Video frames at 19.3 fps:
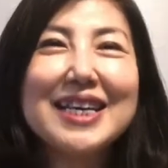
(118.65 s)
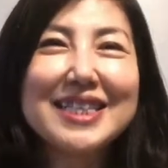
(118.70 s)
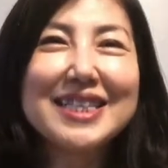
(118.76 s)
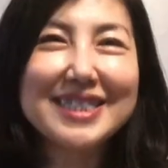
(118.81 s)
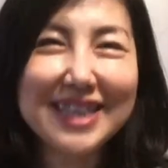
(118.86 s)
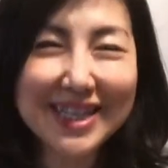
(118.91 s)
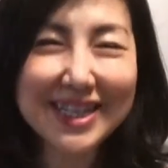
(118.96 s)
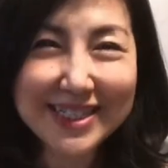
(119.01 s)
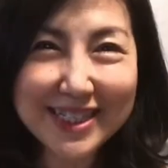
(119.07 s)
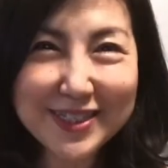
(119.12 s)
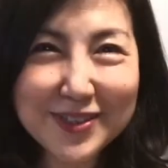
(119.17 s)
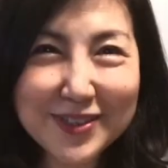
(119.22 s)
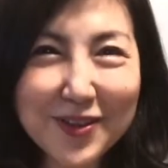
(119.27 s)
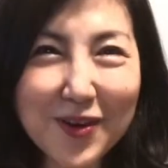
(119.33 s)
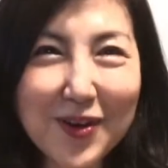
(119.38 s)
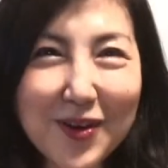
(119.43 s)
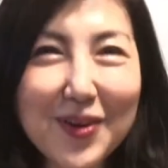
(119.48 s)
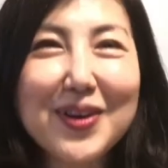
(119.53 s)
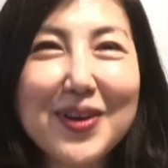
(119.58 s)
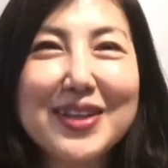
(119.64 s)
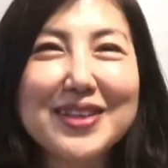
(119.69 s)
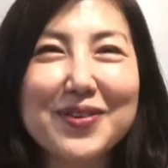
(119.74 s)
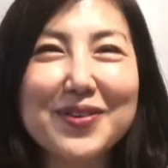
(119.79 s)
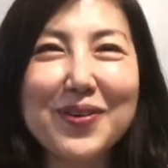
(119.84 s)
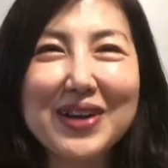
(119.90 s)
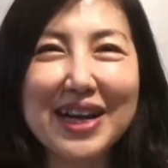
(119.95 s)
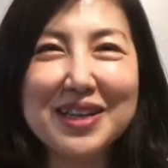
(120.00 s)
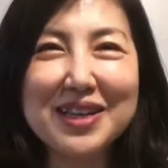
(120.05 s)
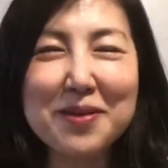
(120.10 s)
先日の
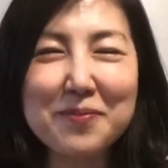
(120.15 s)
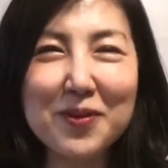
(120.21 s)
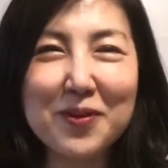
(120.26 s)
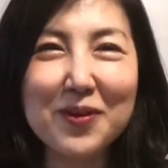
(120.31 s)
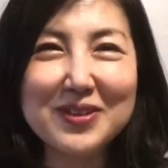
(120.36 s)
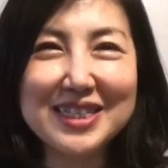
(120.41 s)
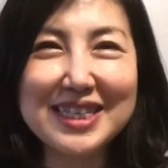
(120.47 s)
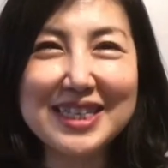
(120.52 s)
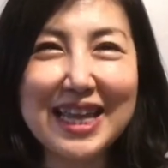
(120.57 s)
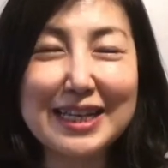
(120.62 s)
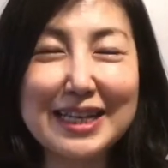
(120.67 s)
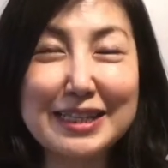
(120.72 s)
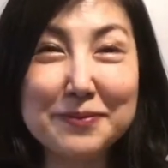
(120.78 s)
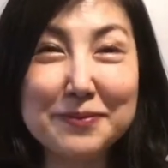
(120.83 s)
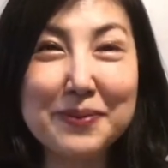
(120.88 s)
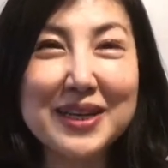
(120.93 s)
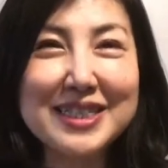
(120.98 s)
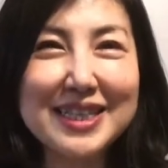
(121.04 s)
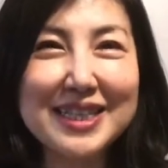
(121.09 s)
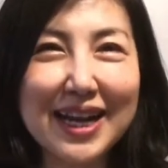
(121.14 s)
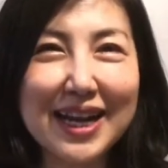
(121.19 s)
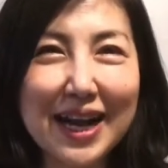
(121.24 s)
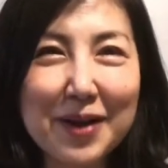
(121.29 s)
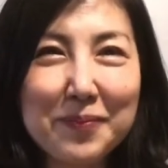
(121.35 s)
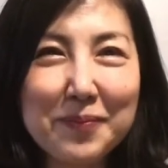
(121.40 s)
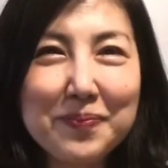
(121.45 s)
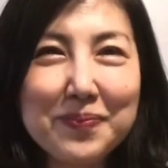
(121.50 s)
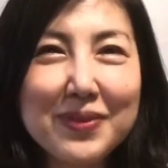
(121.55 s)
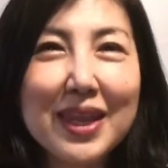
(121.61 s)
動画でもお伝えしました
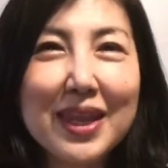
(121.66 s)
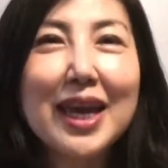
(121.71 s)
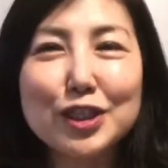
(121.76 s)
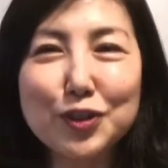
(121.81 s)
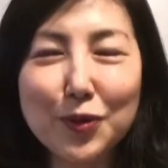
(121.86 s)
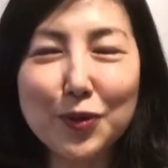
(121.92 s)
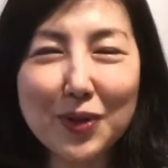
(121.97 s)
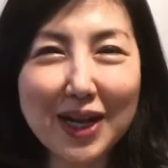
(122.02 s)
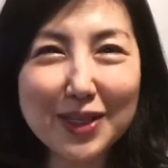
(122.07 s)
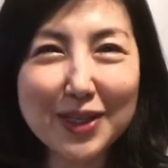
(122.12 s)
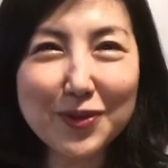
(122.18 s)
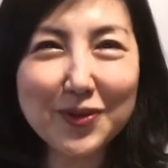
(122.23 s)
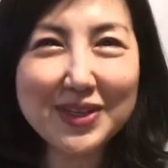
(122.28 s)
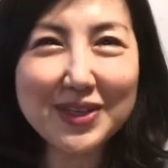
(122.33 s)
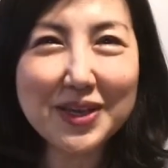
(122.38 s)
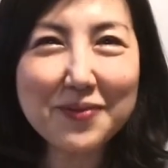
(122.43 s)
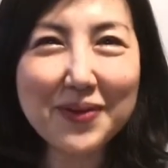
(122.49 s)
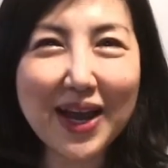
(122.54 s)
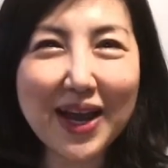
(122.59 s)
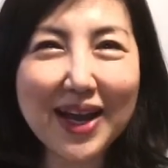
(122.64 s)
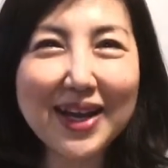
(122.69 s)
が、浄化といえば